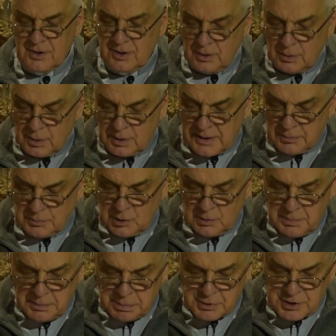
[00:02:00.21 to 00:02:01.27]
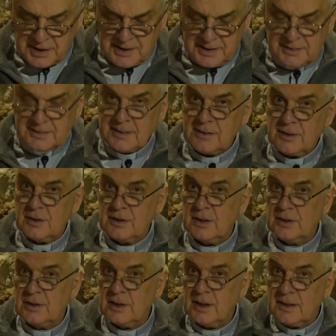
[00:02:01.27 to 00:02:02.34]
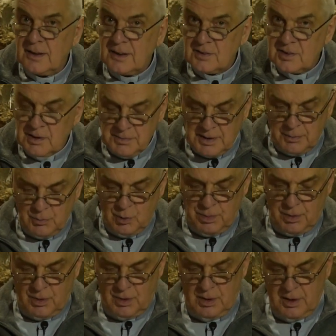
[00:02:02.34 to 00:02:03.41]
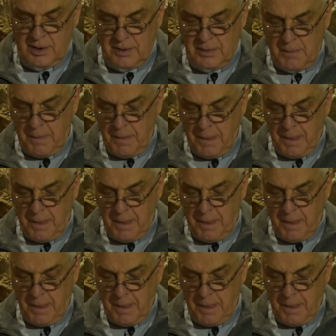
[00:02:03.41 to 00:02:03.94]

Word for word: się ku temu, by przekazać życie następnemu pokoleniu.